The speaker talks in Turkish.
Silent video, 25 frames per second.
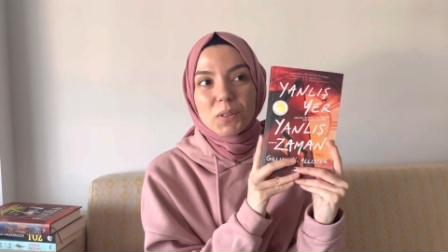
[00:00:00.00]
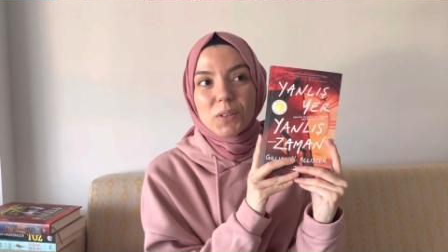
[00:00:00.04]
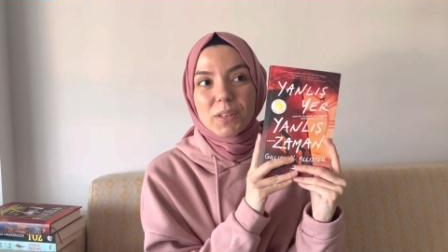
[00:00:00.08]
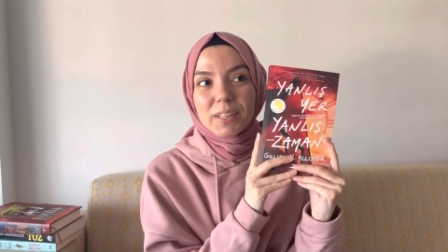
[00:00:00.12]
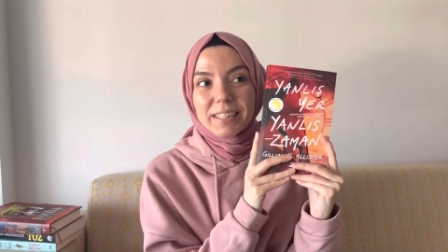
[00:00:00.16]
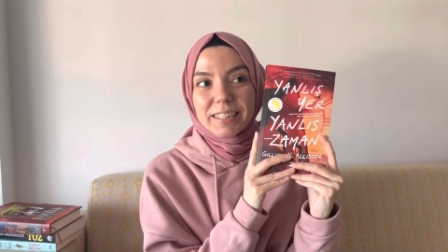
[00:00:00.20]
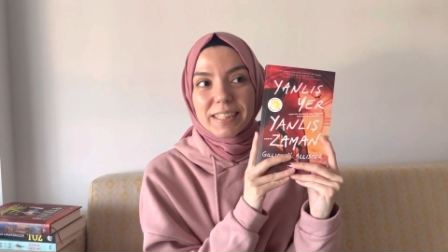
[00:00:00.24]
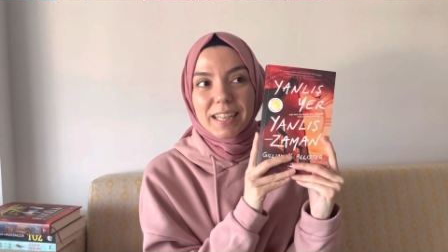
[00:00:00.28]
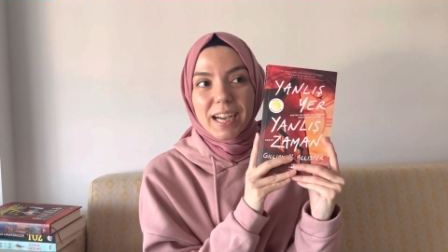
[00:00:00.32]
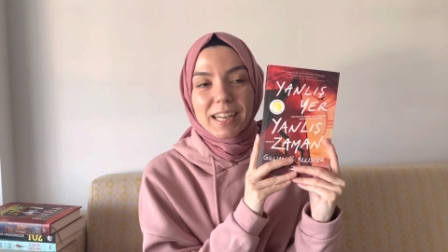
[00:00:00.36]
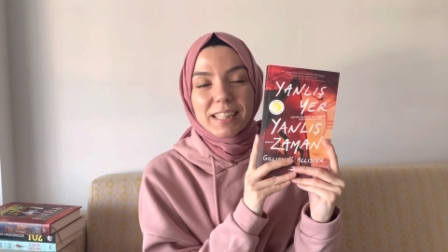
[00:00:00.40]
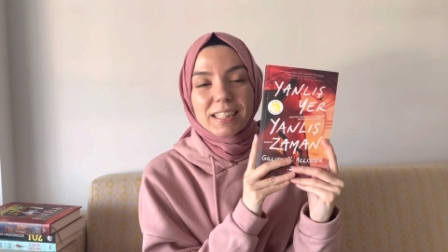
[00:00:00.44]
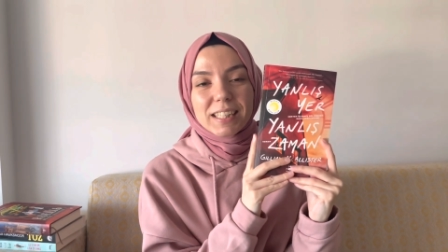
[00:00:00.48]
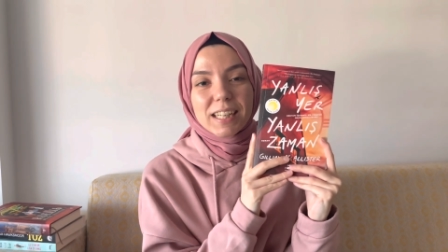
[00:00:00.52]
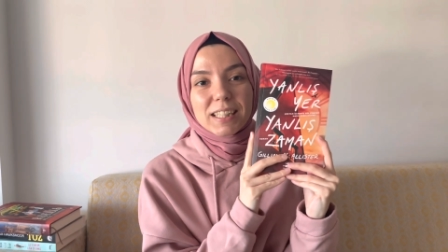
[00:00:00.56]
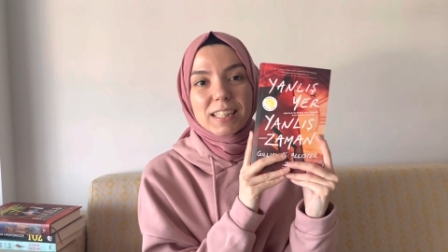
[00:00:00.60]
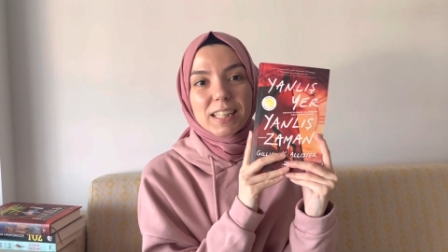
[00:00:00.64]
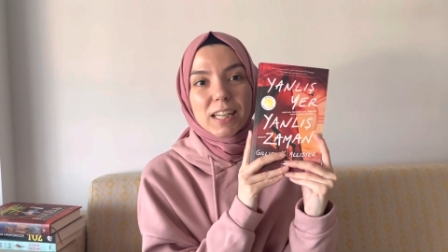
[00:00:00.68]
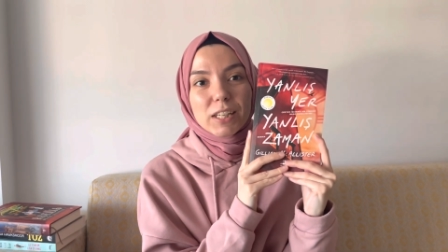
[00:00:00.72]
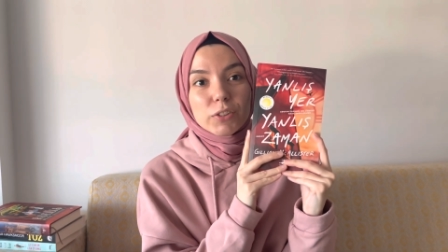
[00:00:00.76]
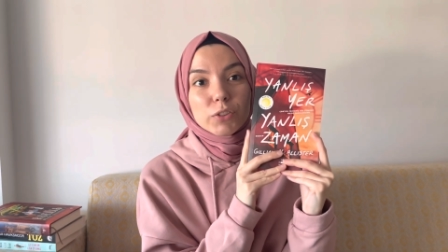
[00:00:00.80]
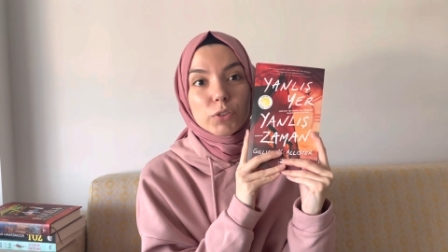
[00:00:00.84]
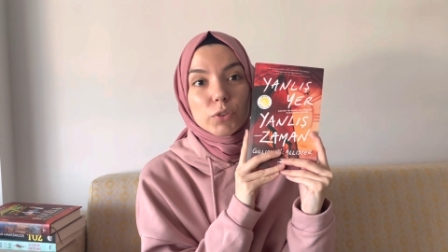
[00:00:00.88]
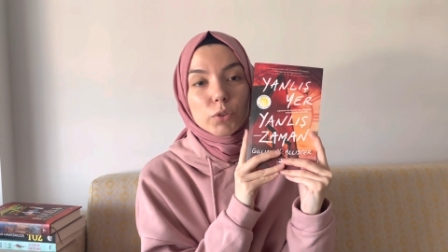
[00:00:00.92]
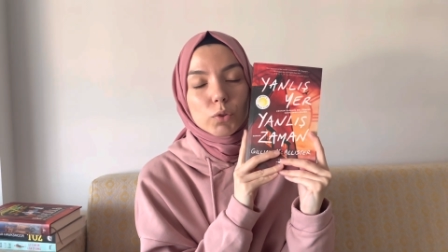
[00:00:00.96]
Gerçekten
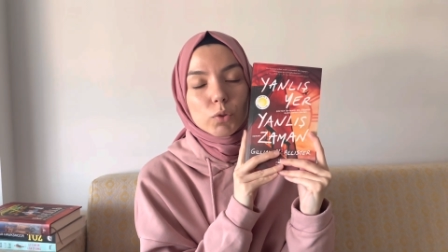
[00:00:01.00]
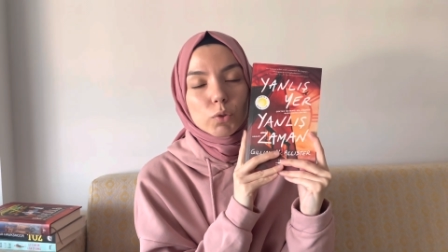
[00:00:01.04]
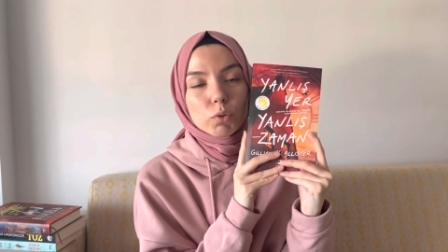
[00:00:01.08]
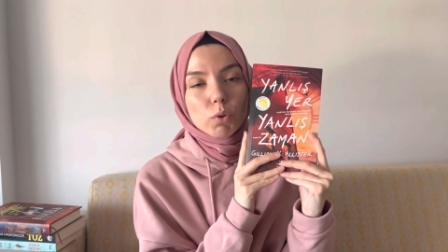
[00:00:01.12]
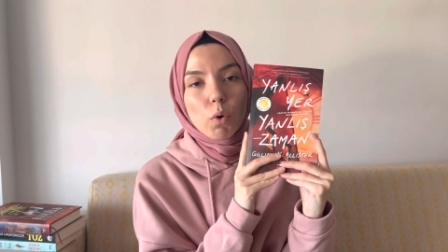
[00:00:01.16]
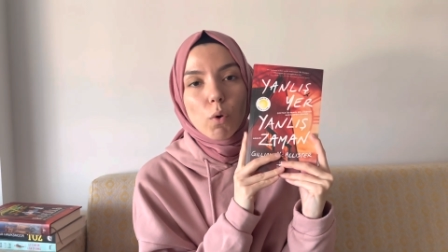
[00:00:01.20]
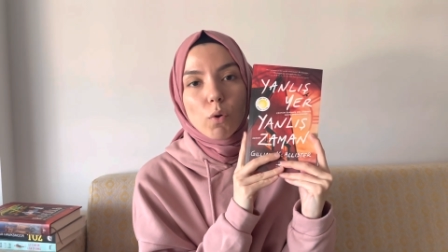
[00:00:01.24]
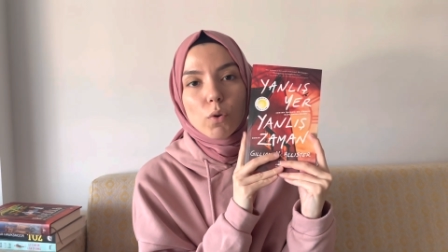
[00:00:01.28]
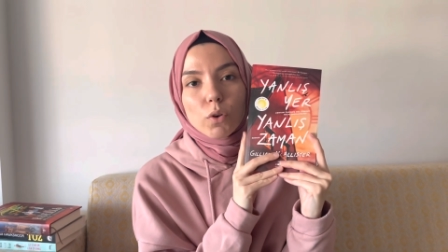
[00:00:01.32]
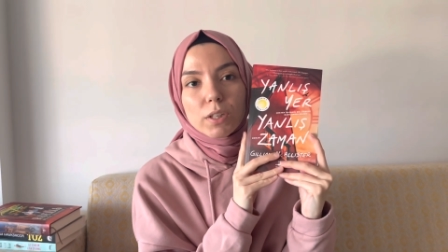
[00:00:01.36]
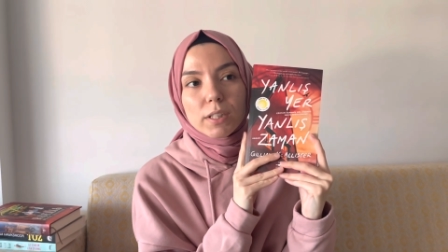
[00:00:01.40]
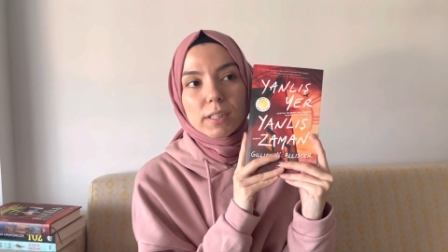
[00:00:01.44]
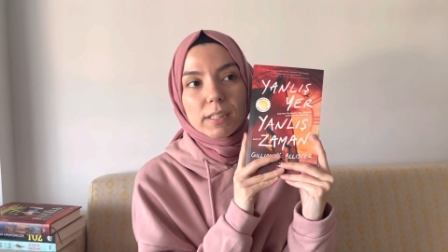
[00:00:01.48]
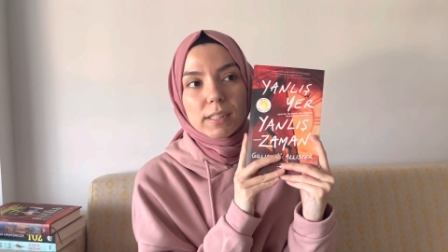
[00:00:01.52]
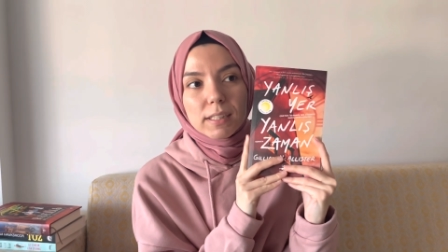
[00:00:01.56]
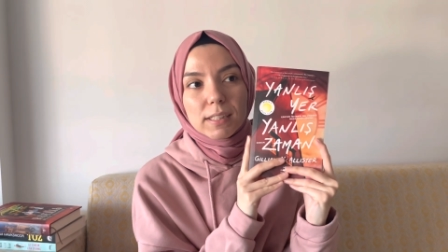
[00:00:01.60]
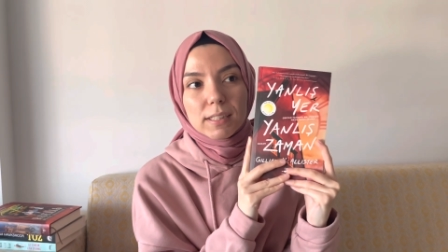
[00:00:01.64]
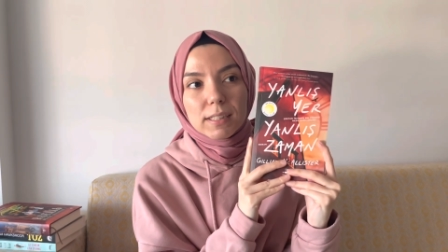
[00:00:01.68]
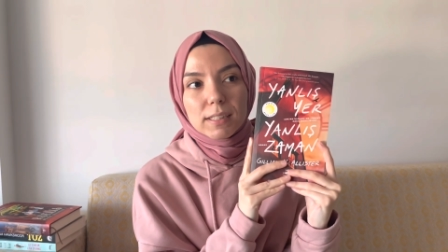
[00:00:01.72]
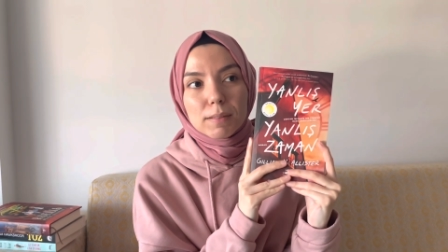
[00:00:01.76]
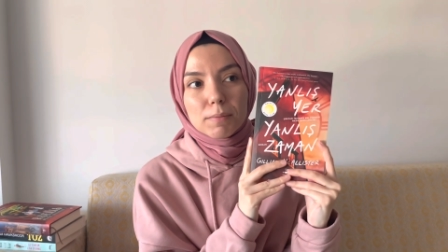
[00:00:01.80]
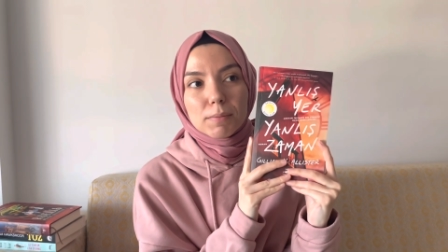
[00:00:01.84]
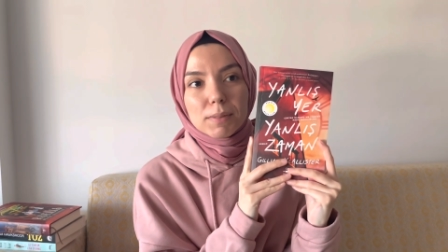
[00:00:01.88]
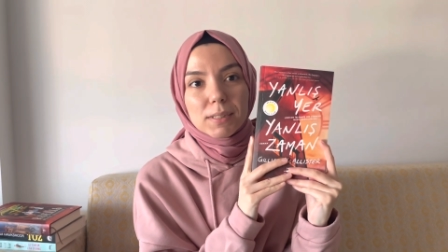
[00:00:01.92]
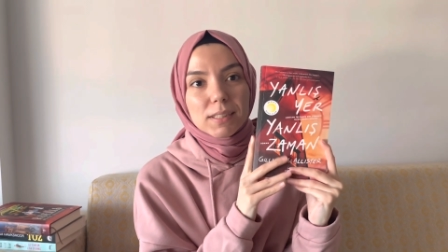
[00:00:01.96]
çok
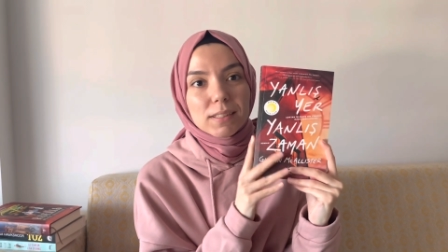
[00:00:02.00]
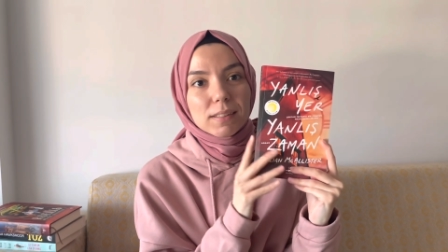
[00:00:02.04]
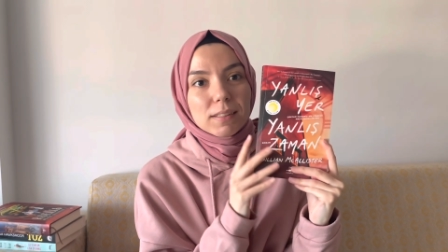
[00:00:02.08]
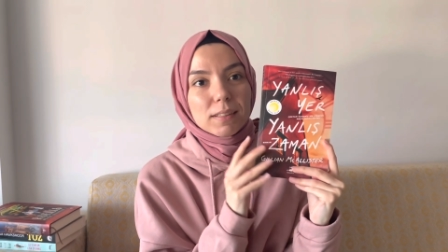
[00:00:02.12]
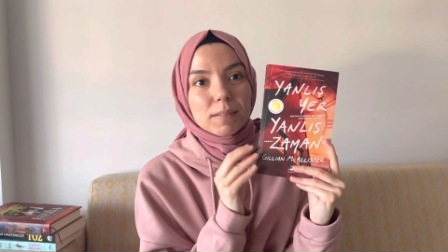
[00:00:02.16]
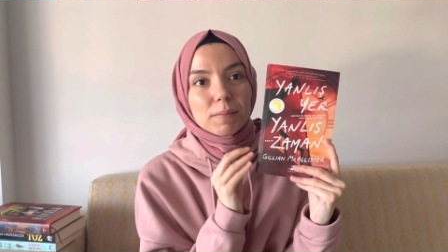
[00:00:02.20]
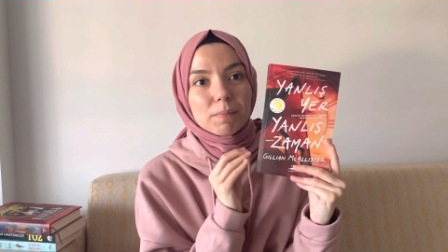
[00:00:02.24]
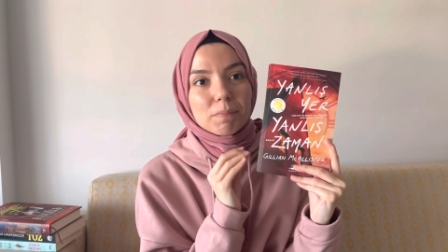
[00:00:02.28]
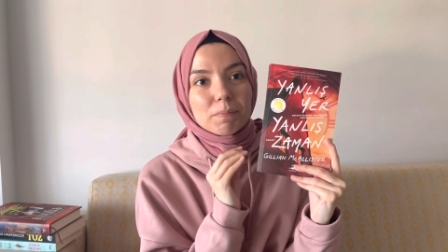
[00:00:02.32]
iyi bir